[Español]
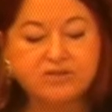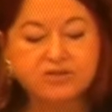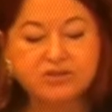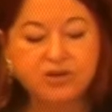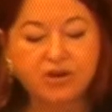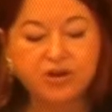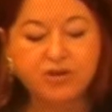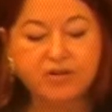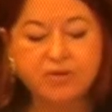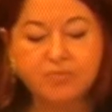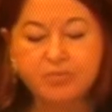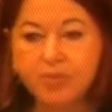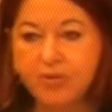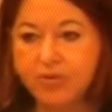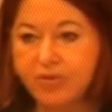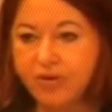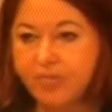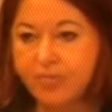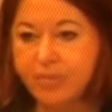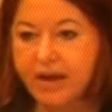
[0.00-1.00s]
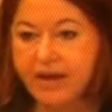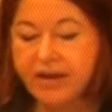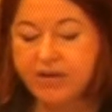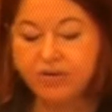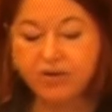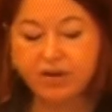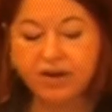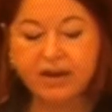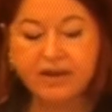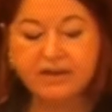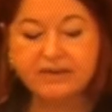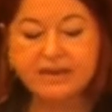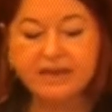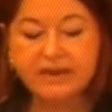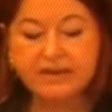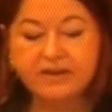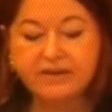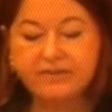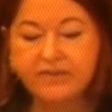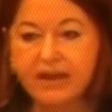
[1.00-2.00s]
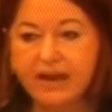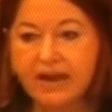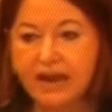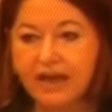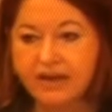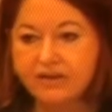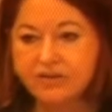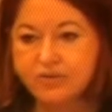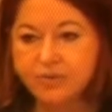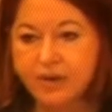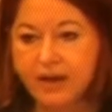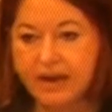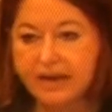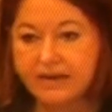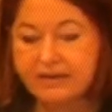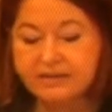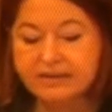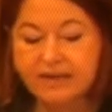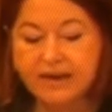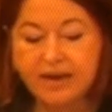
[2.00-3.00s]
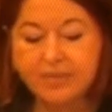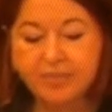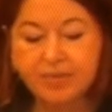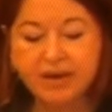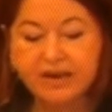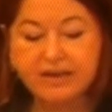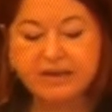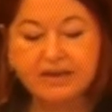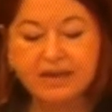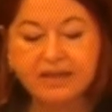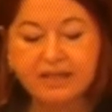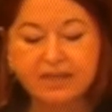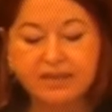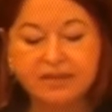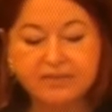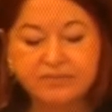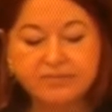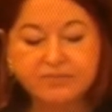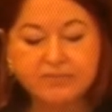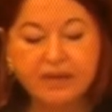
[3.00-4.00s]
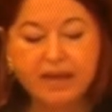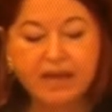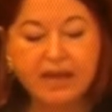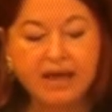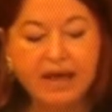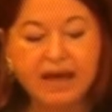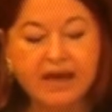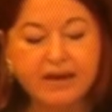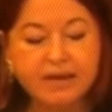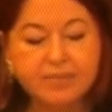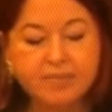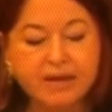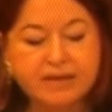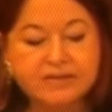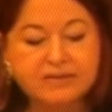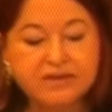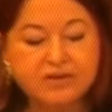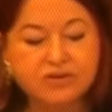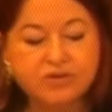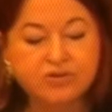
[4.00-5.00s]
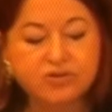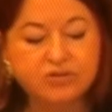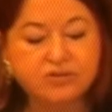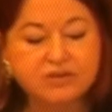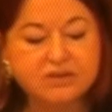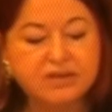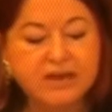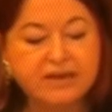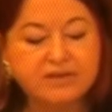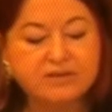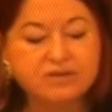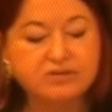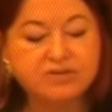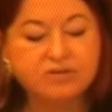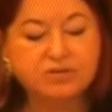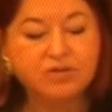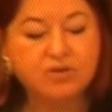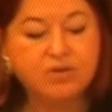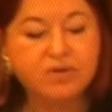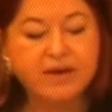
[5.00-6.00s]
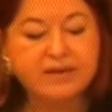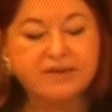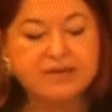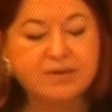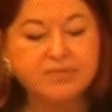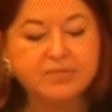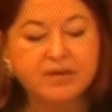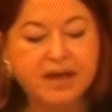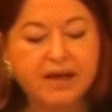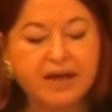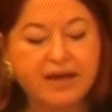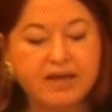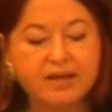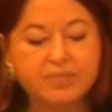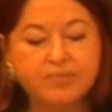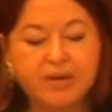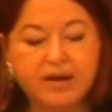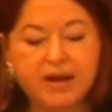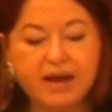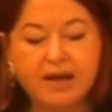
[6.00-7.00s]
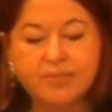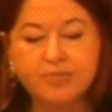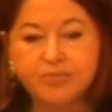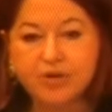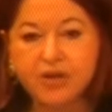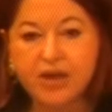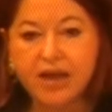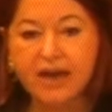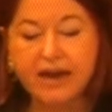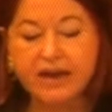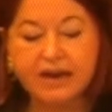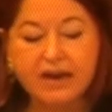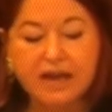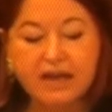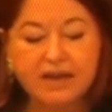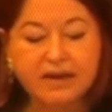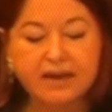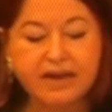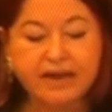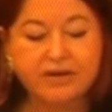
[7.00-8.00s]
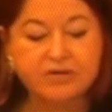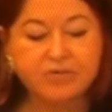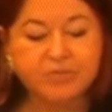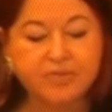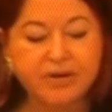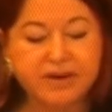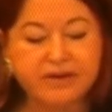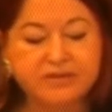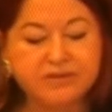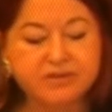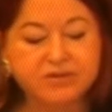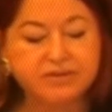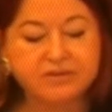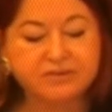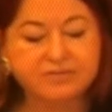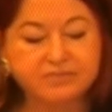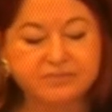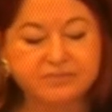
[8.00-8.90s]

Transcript: solo un poco mayor del nivel actual del aprendiz, además de un contexto o andamiaje para apoyar la comprensión.